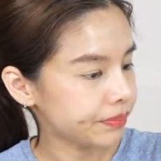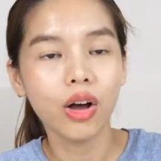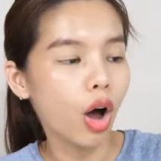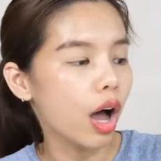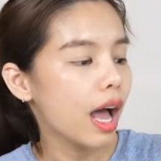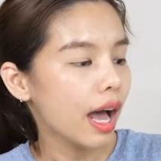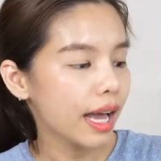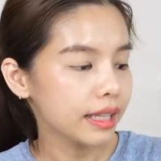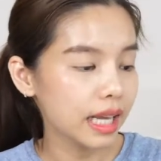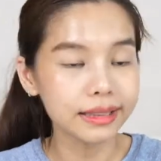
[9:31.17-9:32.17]
ก็
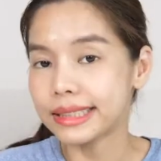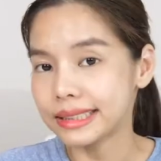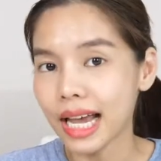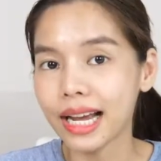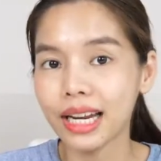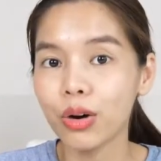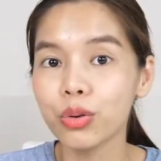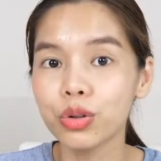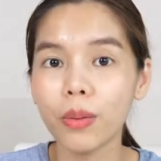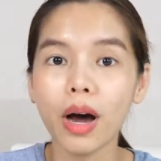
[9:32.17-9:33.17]
ให้ตัดสินใจกันเอา
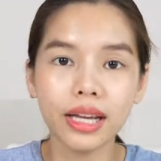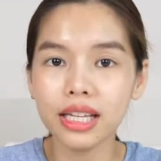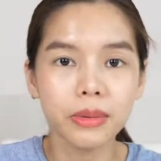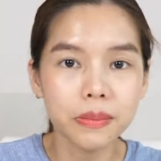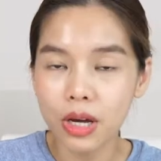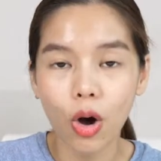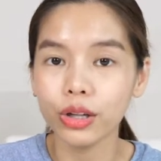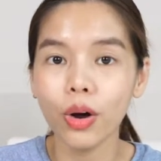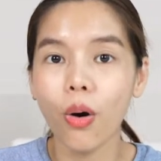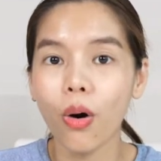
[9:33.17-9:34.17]
ดูนะ เพราะอันนี้ก็ยังไม่มีออย